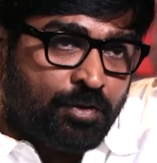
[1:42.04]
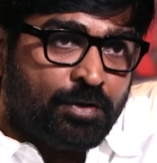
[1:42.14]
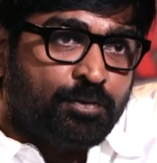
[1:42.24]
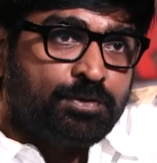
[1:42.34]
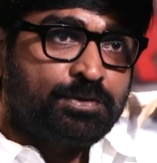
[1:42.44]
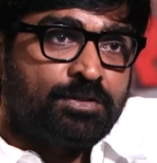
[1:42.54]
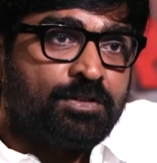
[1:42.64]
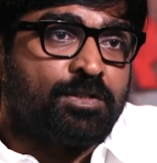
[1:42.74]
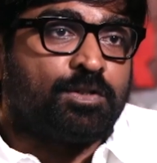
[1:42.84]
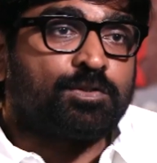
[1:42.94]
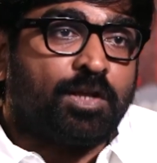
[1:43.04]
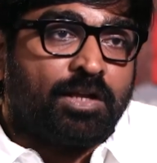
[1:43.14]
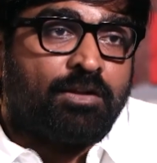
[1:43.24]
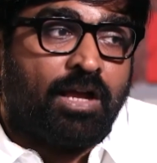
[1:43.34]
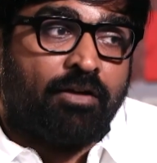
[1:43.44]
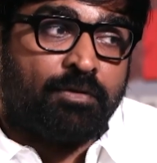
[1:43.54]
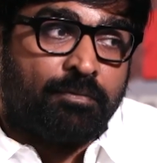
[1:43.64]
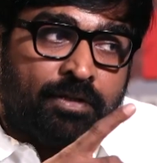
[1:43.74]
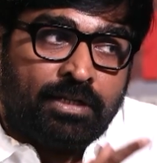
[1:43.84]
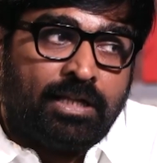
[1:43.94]
సో ఐ వాజ్ సో ఐ హ్యావ్
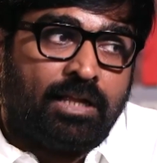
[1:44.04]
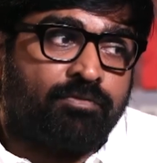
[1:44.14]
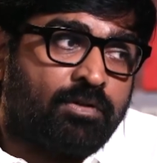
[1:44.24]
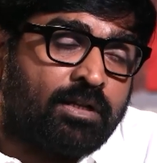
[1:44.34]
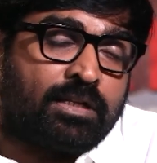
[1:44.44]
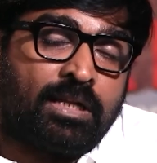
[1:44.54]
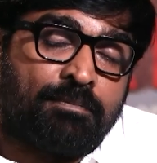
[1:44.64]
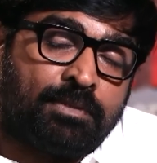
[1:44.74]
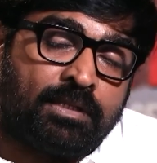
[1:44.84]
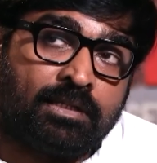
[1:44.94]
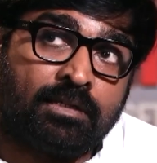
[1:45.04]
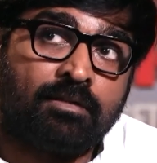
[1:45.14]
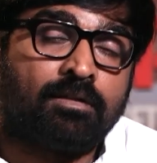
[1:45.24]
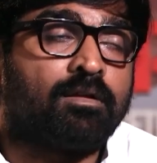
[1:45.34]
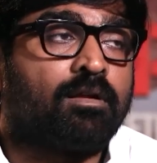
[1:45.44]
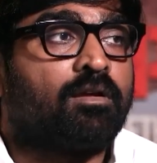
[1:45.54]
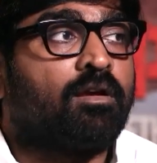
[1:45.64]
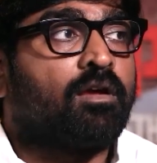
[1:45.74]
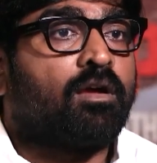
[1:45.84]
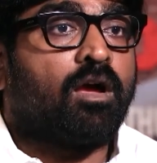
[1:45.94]
టు వెరీ కేర్ఫుల్ అండ్ ఐ కీప్ థింకింగ్
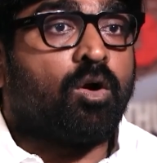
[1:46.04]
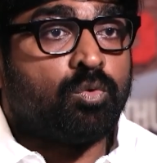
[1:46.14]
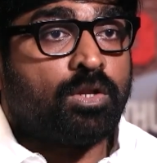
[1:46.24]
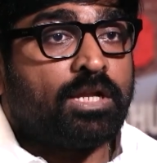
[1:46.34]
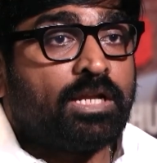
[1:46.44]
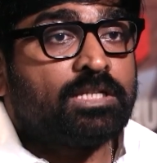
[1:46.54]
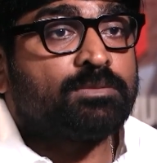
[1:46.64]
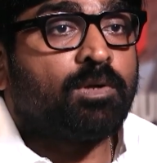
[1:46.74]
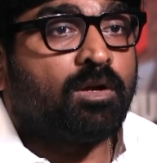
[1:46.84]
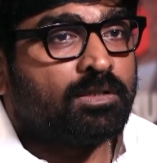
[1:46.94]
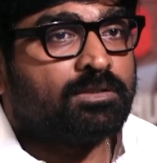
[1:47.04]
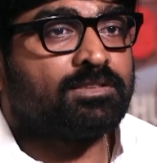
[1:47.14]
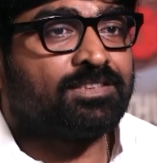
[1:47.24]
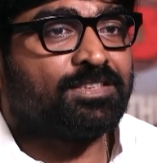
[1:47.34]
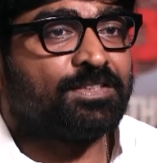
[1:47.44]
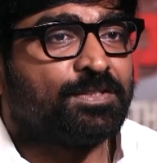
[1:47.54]
హౌ టు ఎంగేజ్ మై ఆడియన్స్